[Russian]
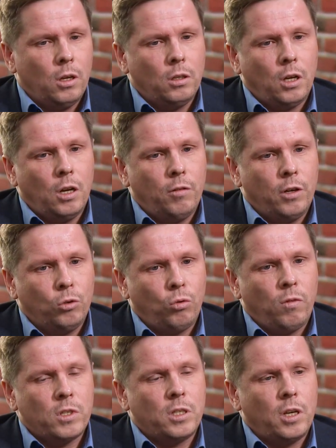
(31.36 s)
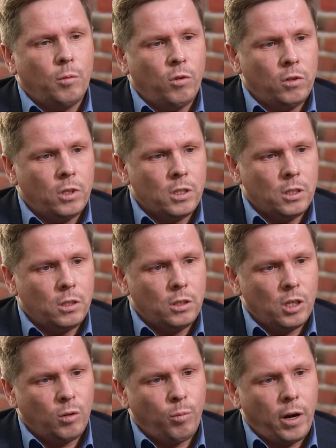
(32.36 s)
это говорит о востребованности
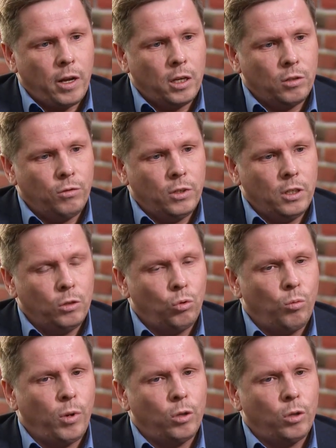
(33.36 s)
тех проектов и той